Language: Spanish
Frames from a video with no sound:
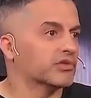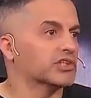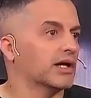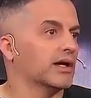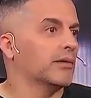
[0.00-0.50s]
O
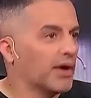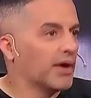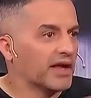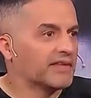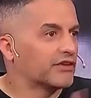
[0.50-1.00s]
sea,
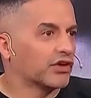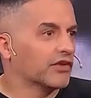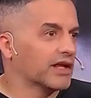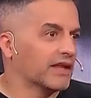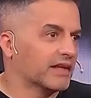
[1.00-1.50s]
pueden estar todos los
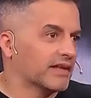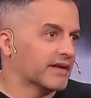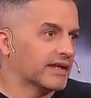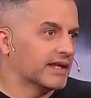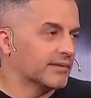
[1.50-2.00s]
días en la tele
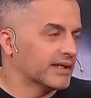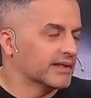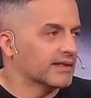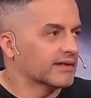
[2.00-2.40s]
tranquilamente.